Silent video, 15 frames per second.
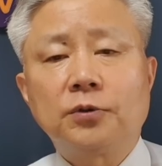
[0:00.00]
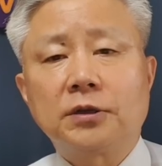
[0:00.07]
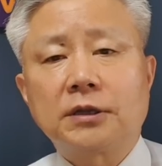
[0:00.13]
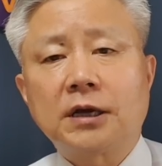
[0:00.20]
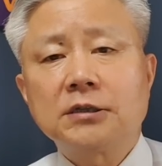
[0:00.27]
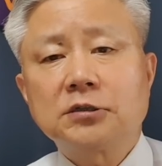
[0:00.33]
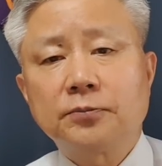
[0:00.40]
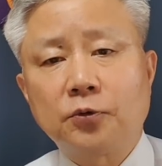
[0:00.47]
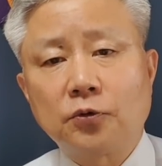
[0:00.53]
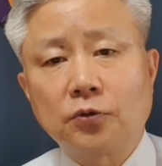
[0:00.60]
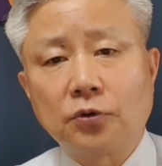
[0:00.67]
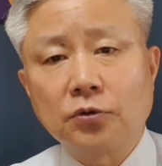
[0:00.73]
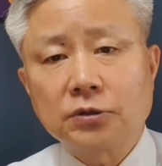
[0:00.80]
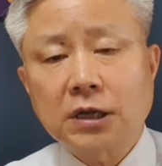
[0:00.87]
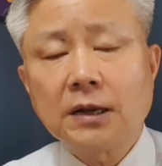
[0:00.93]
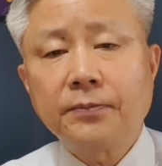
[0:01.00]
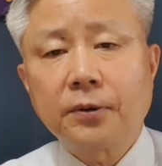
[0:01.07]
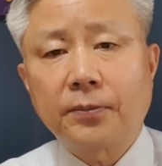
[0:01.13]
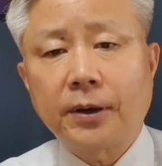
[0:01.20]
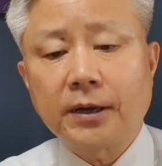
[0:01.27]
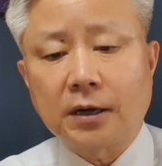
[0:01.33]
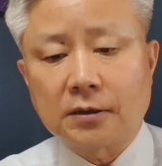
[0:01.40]
더 따져보고
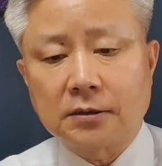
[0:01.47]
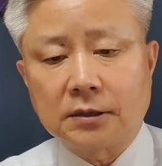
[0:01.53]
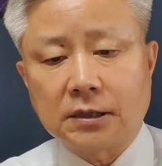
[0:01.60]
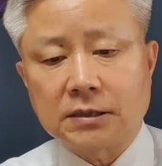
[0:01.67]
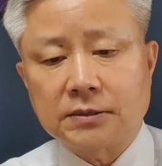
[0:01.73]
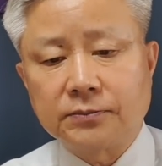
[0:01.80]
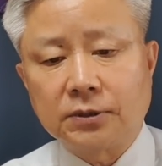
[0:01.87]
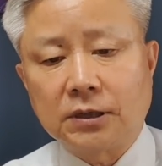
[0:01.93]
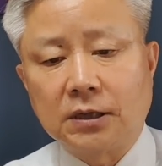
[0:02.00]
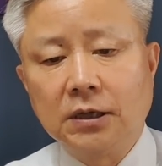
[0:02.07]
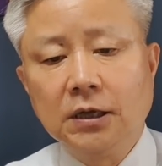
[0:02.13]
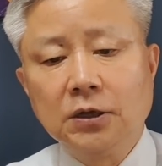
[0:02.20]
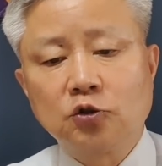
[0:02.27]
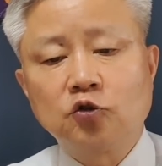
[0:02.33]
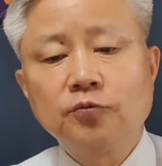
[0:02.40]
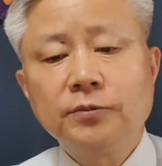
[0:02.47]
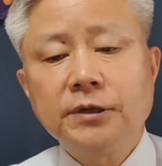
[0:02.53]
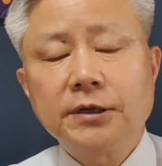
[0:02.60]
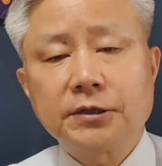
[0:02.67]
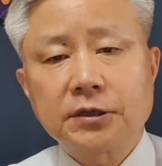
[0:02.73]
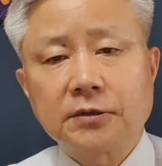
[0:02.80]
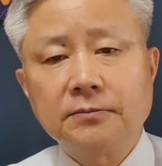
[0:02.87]
살펴봐야 할 것 같습니다.
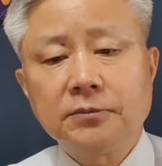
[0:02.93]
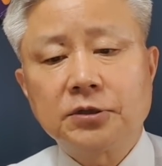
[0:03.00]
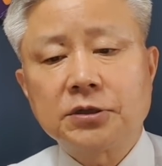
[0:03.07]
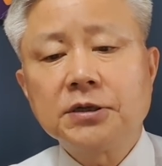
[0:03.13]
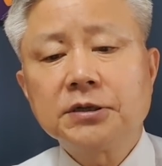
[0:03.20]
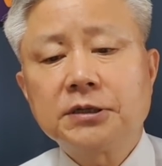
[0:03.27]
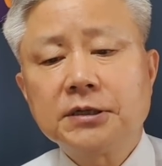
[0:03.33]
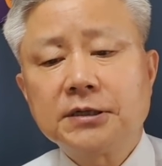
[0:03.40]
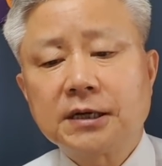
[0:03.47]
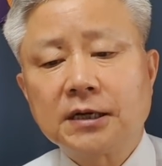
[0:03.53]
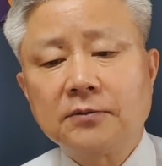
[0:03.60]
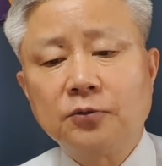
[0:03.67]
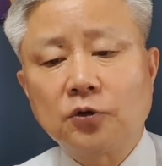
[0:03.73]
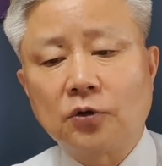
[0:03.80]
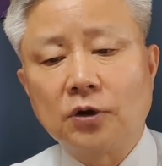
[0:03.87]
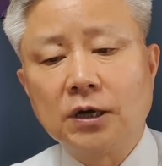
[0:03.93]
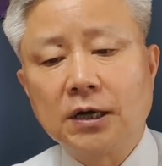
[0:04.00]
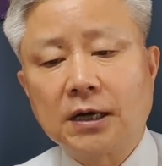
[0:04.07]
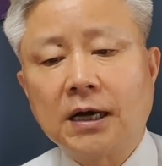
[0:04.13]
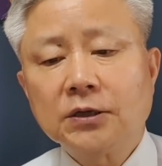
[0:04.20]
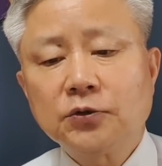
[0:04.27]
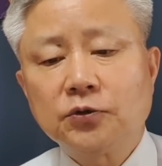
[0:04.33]
추미애처럼 정치 자금으로
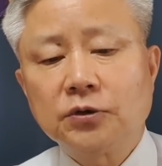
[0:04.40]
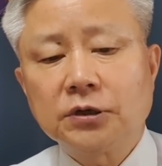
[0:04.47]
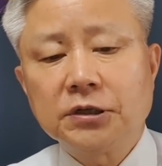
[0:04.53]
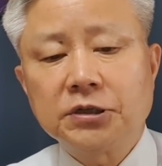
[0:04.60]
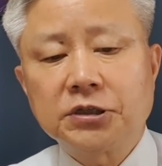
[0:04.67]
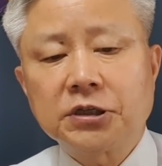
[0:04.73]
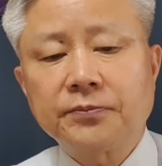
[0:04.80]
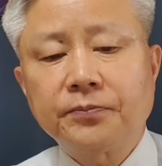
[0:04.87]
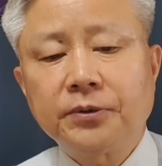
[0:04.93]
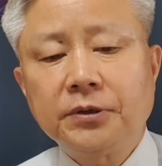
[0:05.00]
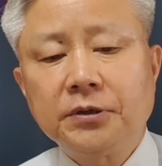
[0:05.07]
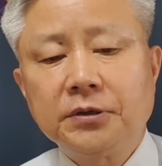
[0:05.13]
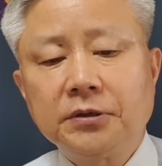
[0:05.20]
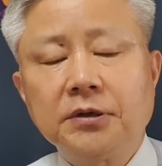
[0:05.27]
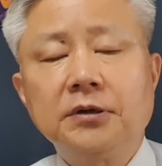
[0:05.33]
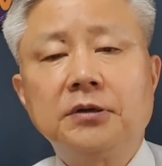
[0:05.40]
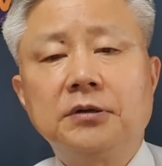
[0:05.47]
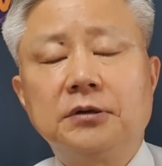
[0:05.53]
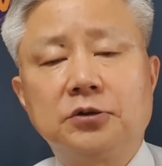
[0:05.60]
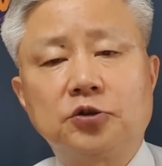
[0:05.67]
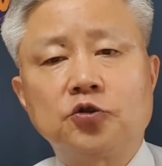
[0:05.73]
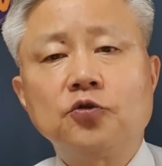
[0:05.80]
가족의 식비
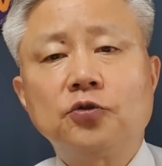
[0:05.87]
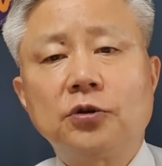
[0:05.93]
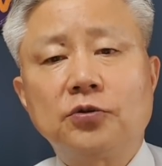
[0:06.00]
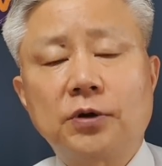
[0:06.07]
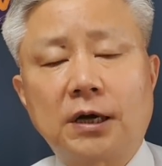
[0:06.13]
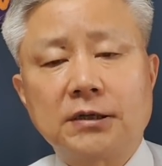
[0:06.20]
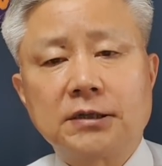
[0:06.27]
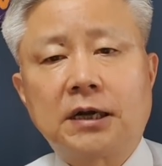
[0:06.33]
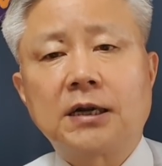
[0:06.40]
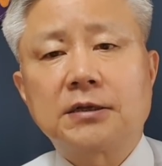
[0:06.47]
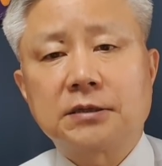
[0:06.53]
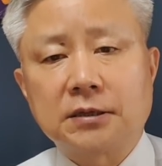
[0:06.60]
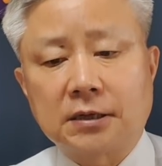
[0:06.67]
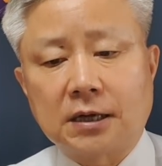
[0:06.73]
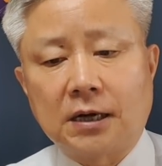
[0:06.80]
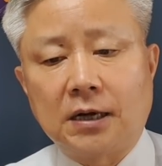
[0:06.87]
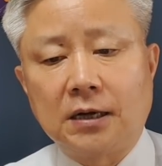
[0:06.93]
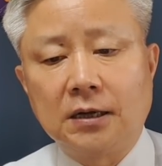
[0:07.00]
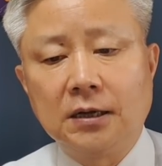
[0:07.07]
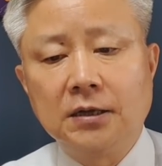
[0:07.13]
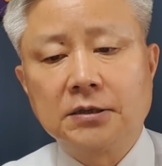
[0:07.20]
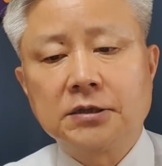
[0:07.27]
등을 충동하지 않았을까?
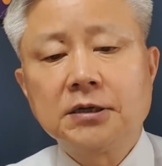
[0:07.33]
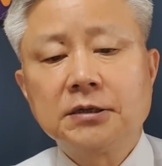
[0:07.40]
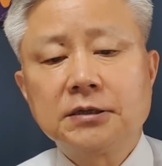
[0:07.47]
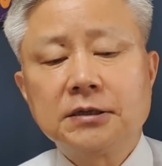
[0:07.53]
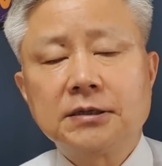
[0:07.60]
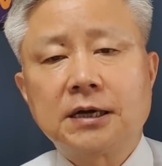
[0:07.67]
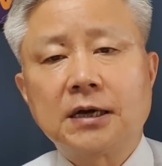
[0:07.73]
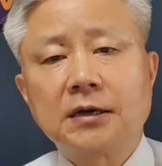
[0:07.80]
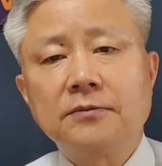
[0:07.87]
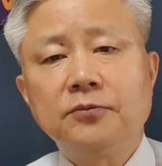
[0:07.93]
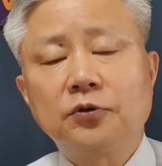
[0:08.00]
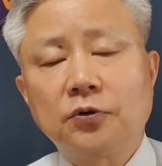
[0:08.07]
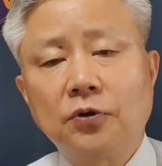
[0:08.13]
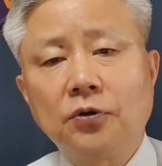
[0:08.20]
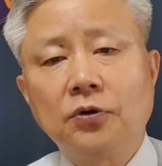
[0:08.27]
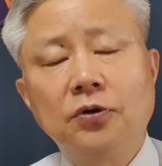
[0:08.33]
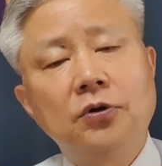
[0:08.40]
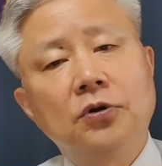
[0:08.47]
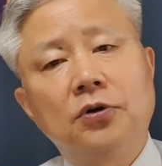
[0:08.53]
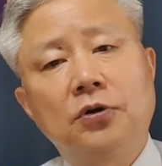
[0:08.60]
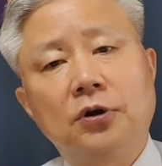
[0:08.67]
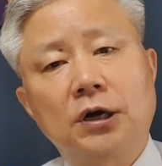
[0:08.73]
정치 자금으로
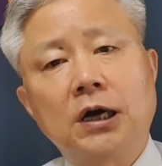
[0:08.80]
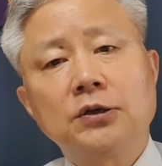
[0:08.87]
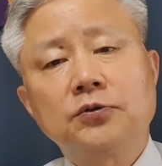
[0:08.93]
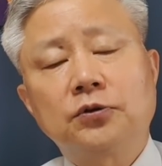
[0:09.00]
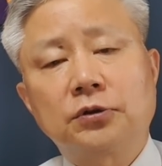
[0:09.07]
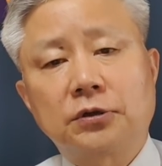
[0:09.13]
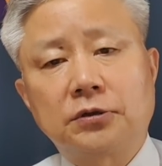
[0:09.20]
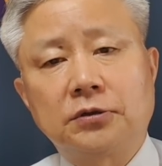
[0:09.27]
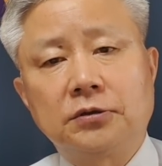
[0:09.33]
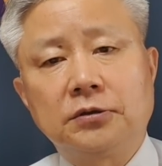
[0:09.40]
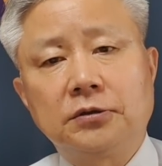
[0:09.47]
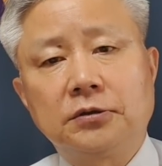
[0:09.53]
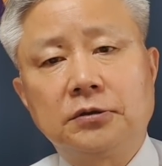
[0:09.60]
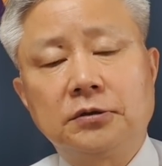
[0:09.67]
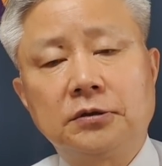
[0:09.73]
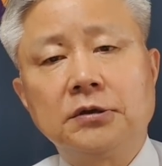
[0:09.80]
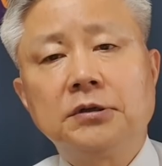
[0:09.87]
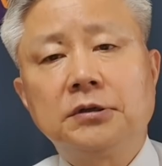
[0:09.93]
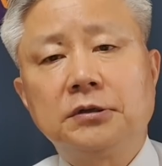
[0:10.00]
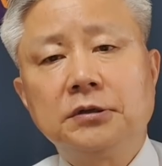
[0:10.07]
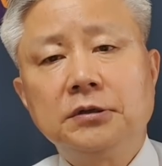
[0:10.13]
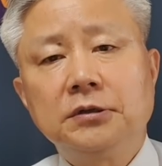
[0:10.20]
어,
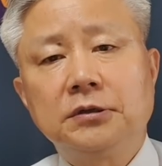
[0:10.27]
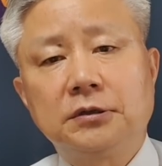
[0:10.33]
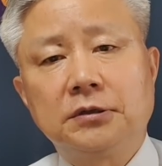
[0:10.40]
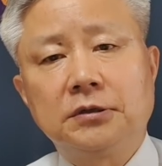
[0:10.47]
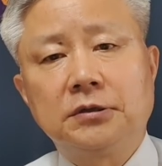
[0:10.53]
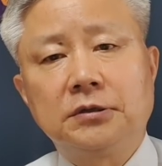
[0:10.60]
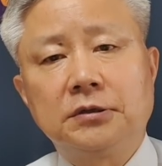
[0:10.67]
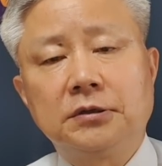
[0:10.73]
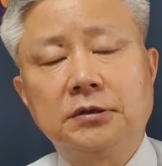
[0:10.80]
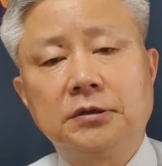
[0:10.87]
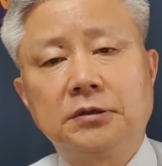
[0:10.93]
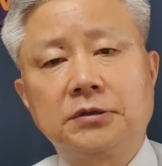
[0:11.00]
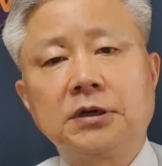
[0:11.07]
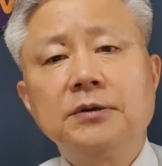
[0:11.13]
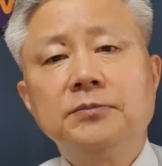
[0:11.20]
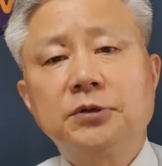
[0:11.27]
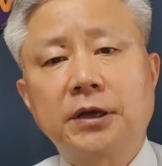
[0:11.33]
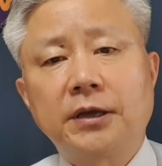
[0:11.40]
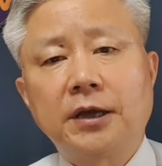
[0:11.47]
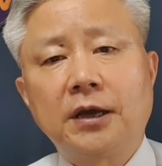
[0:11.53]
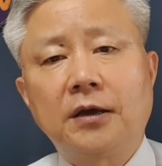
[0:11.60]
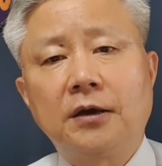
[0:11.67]
가족들의
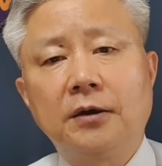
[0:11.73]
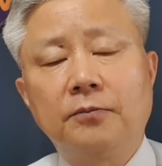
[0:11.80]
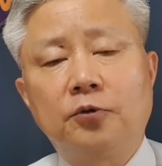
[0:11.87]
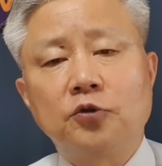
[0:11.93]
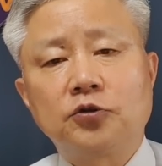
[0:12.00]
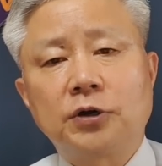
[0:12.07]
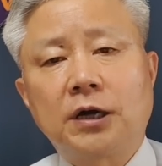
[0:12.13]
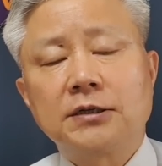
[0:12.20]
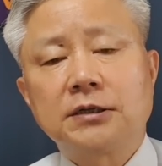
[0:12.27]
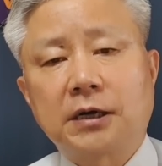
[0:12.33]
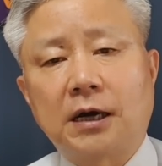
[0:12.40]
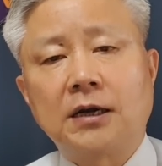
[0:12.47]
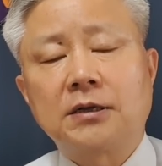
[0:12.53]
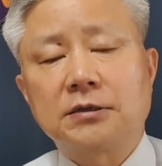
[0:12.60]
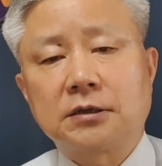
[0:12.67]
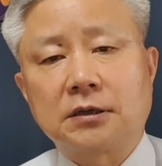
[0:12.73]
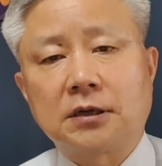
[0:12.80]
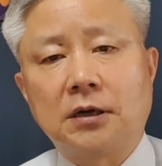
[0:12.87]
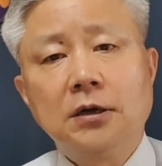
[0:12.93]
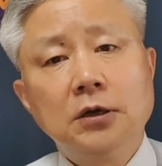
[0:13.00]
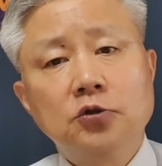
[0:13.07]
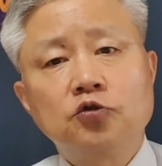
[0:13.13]
쓰임새에 보충하지
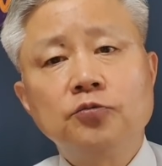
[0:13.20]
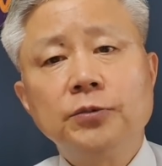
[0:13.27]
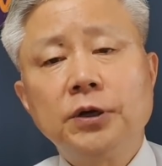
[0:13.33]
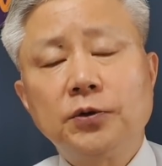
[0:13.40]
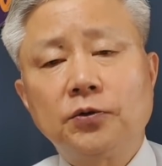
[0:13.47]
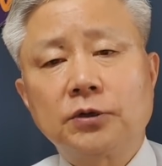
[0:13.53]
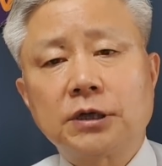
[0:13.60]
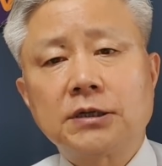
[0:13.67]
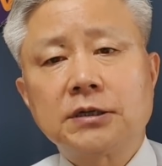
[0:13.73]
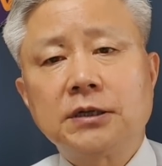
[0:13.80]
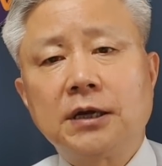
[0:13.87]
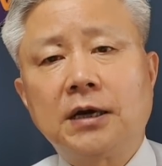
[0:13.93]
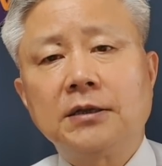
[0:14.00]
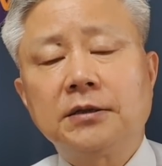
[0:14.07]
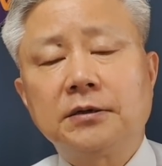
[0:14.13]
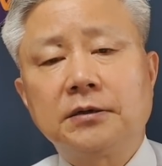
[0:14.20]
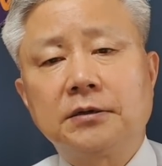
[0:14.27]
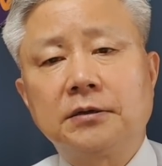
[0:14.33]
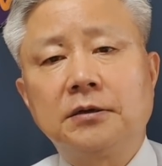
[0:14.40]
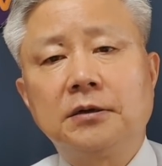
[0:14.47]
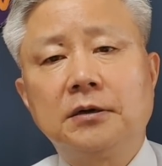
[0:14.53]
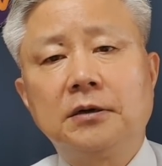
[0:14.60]
않았을까? 추미애도 자신의
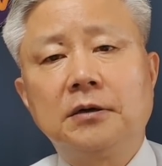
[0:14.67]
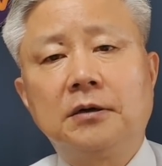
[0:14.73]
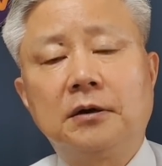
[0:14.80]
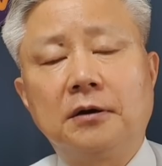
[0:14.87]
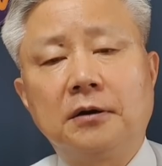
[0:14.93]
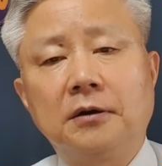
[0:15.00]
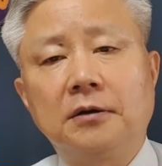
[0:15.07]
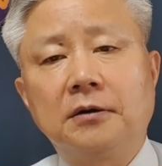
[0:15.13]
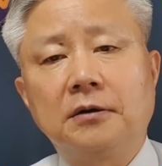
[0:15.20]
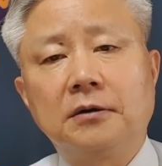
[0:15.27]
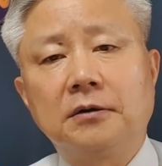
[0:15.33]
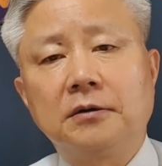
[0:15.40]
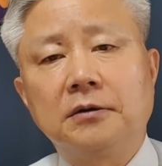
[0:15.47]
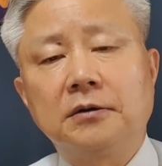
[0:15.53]
아들 어,